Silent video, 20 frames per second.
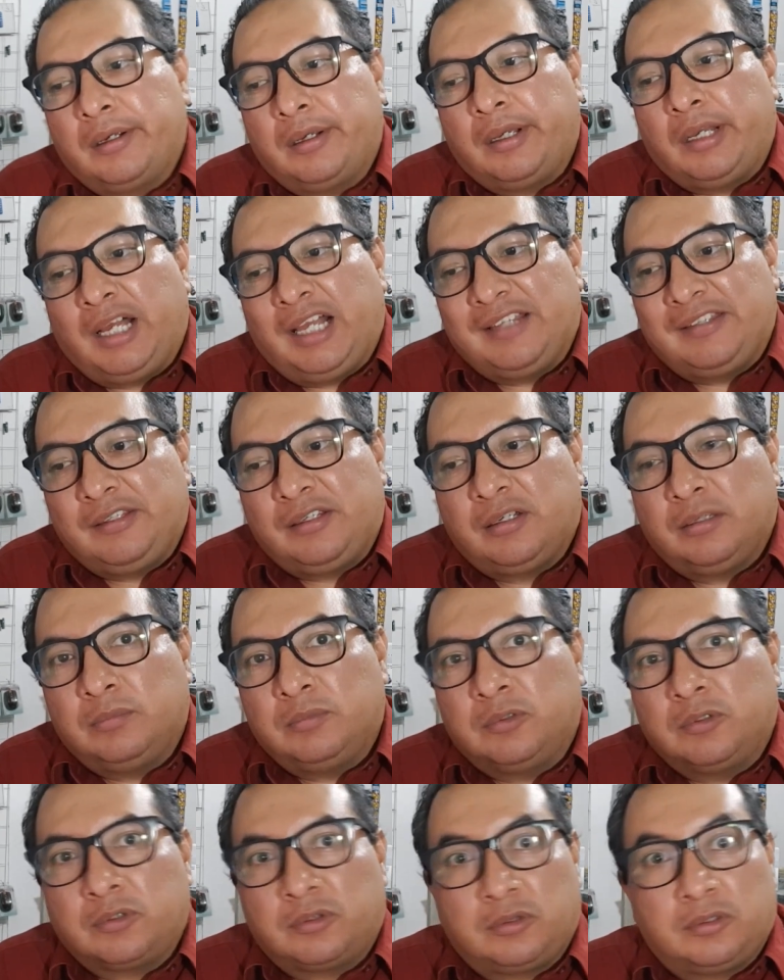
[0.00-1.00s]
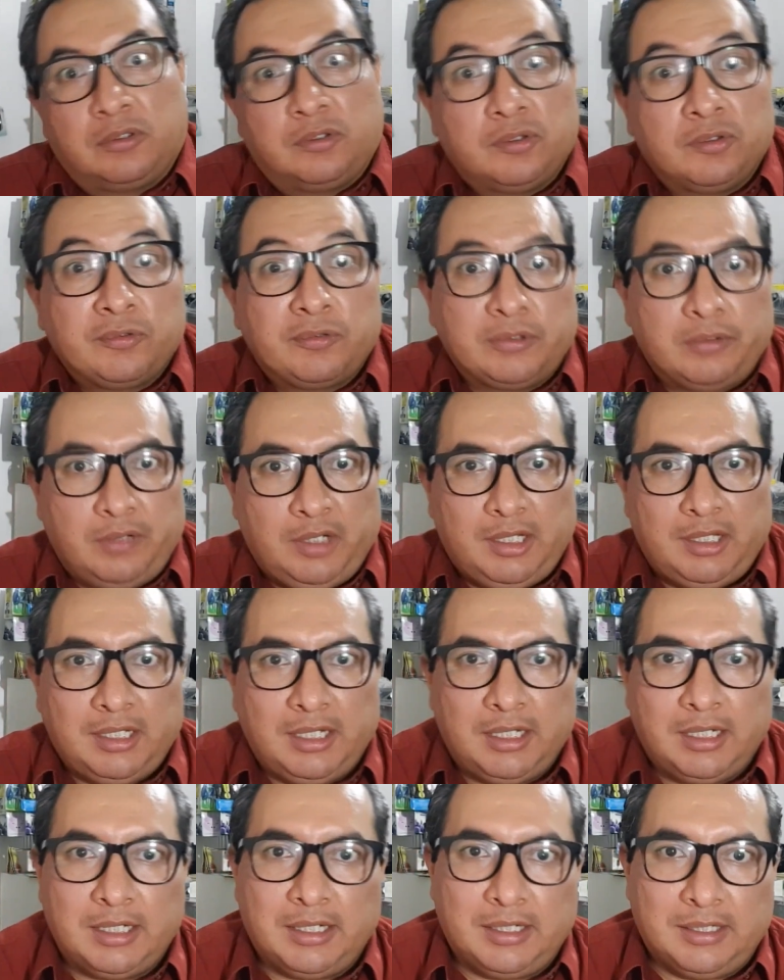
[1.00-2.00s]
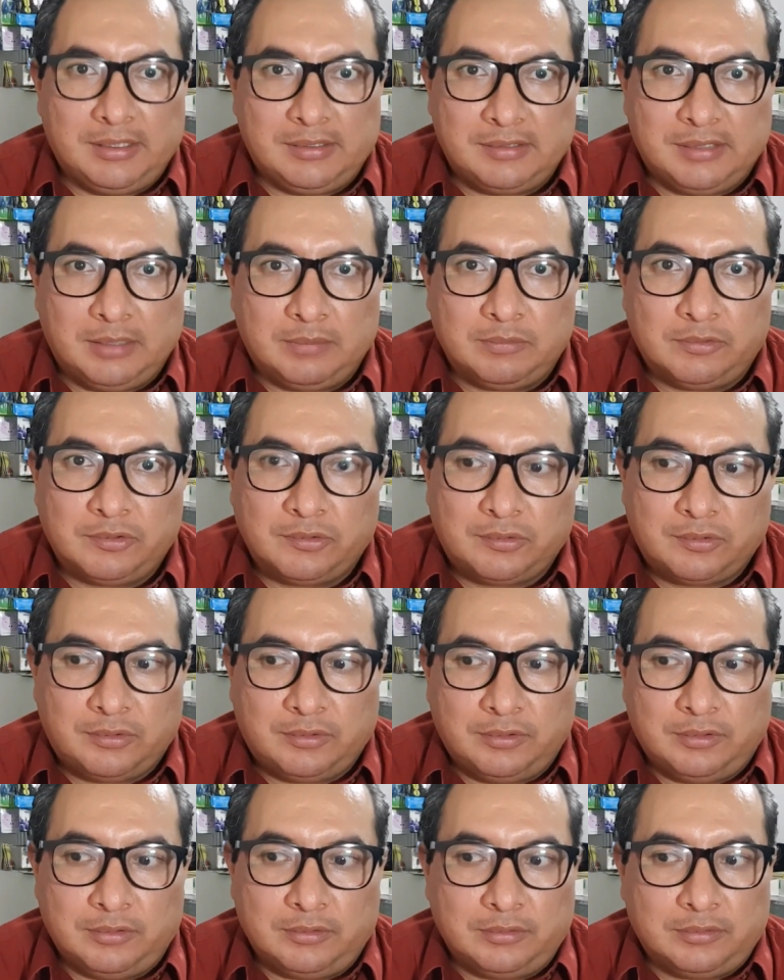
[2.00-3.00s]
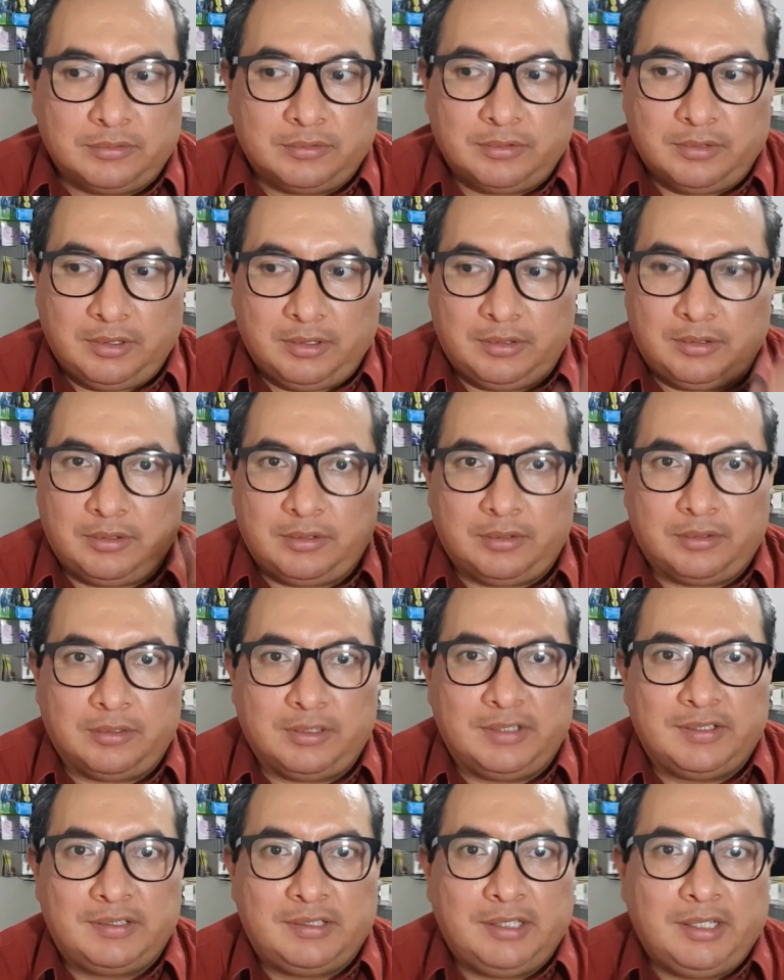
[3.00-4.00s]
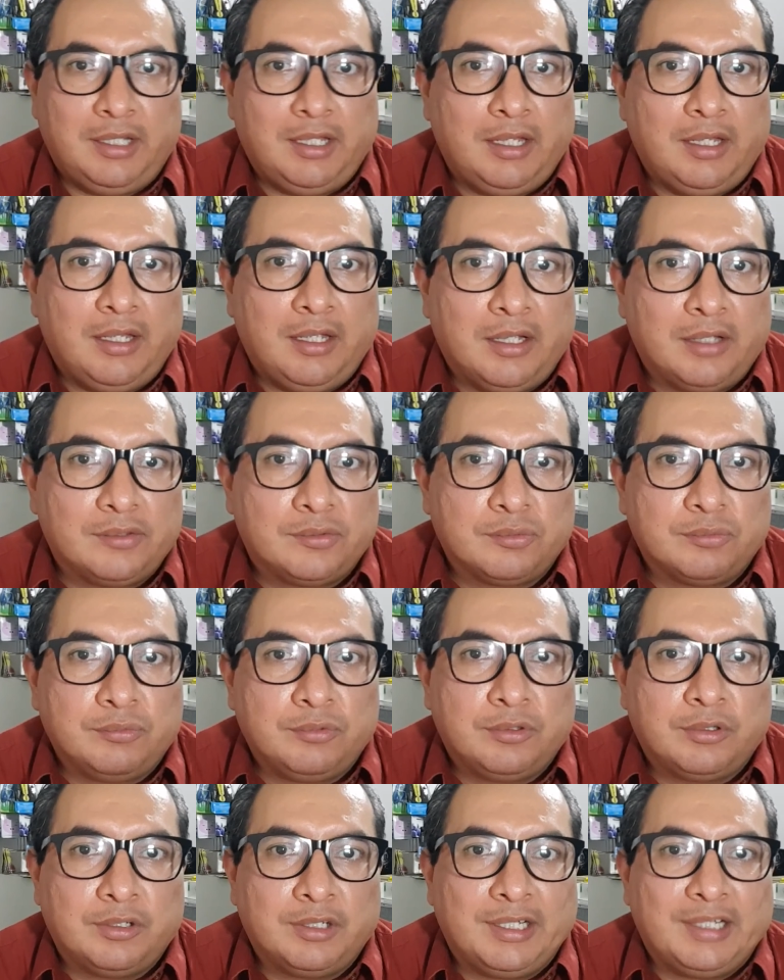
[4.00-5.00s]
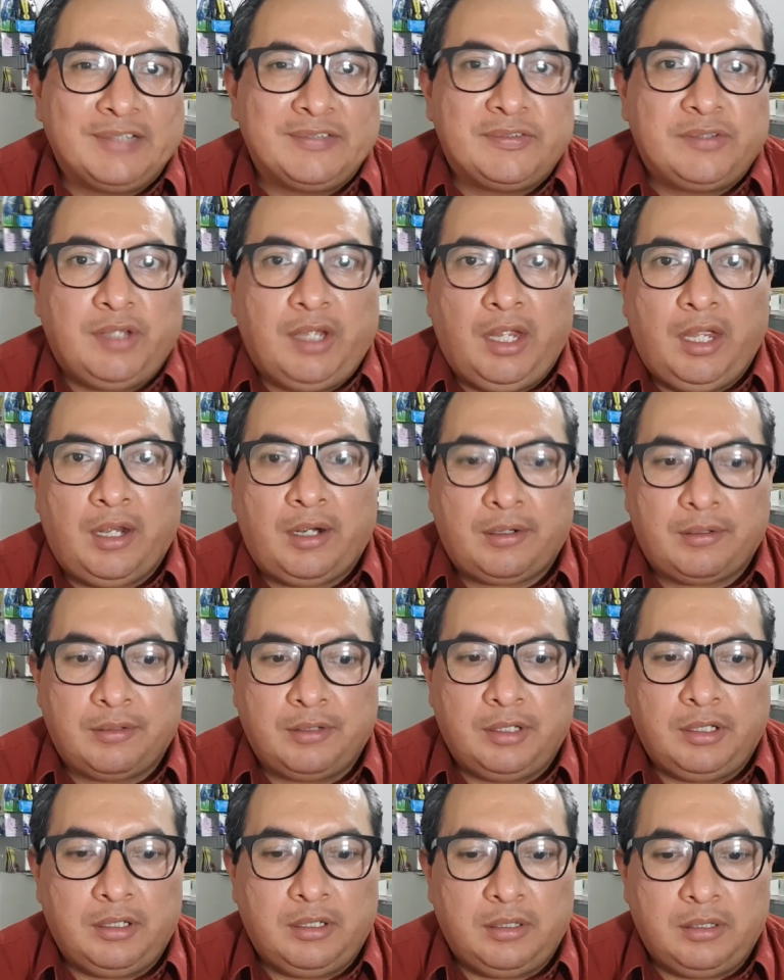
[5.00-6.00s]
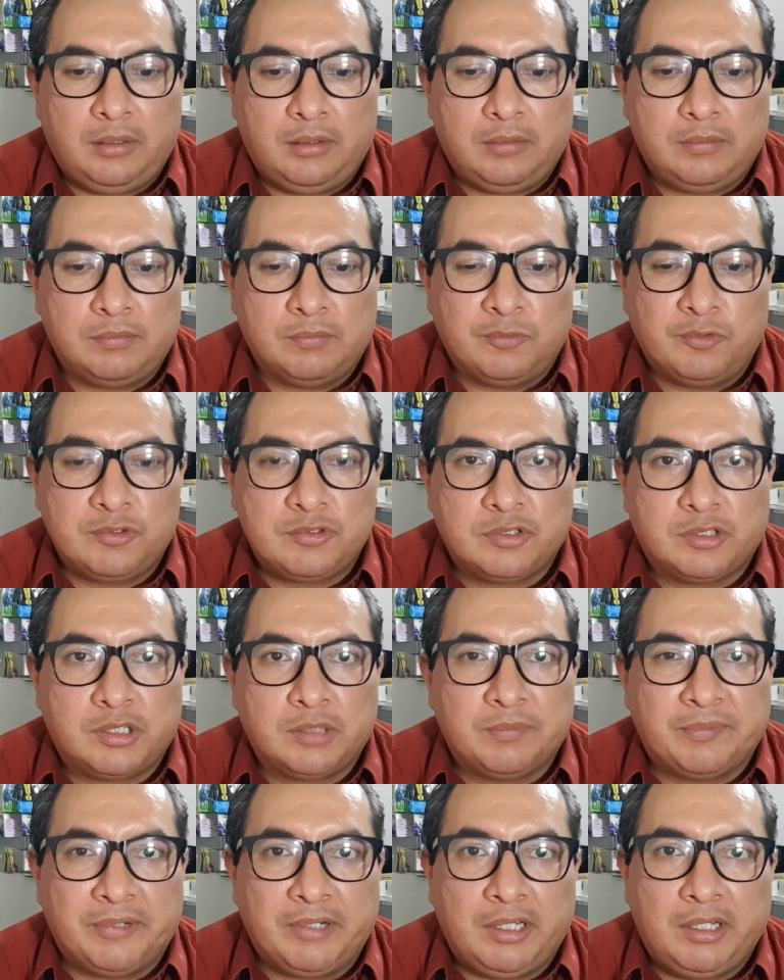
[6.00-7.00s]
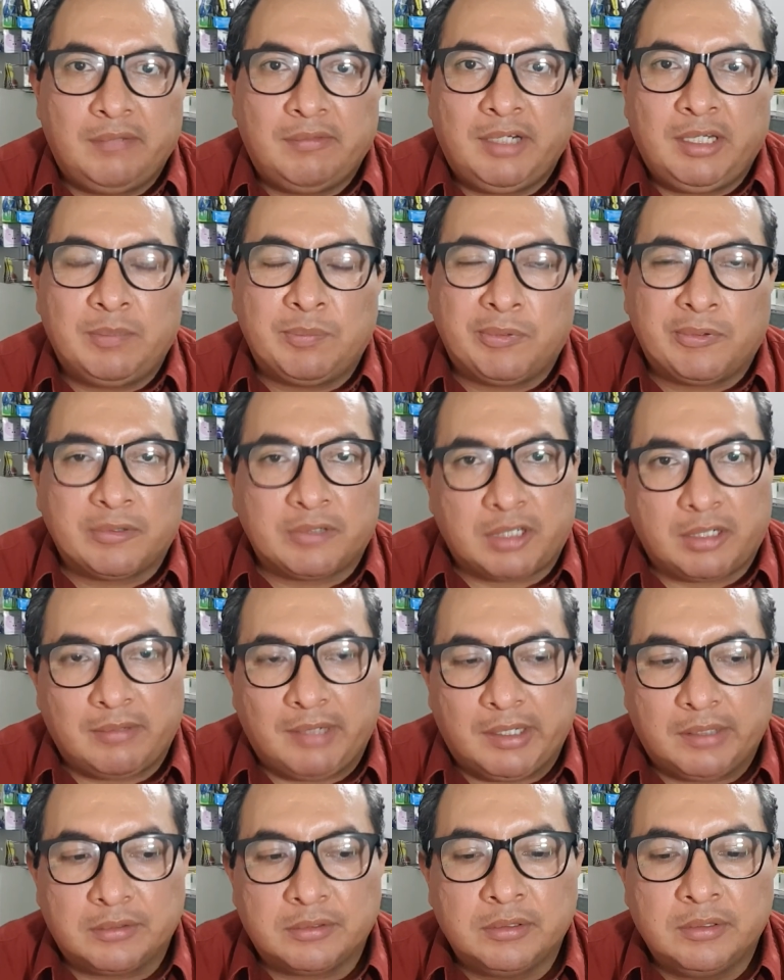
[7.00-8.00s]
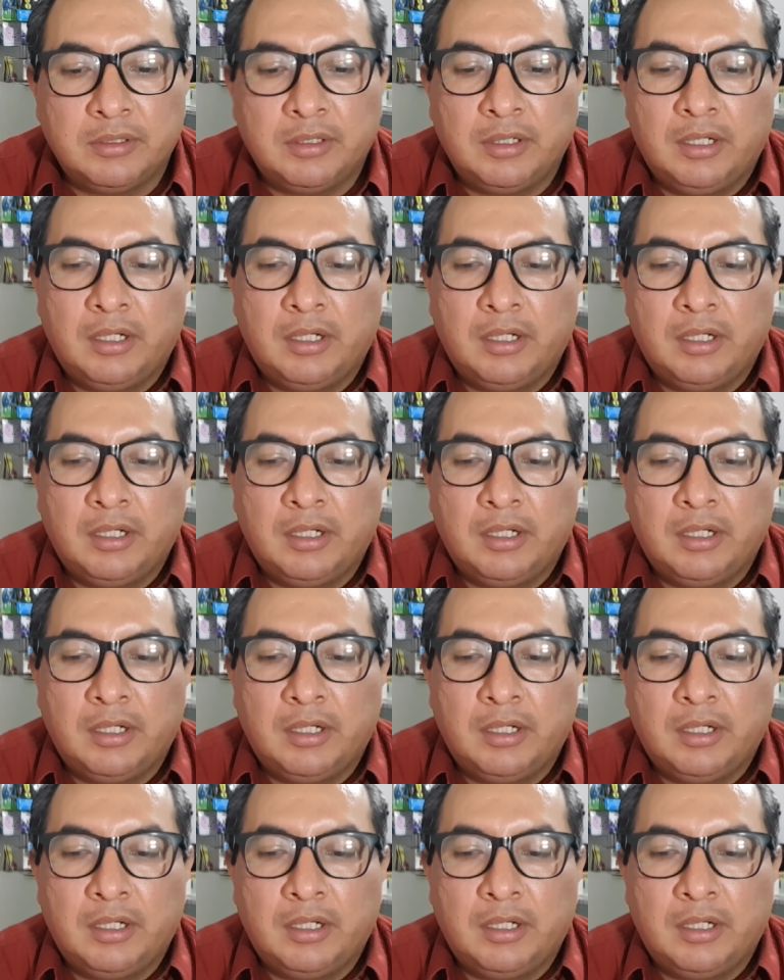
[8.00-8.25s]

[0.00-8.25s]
Así como todos ahorita estamos con todo este asunto del encierro y mucho tiempo libre y poco trabajo.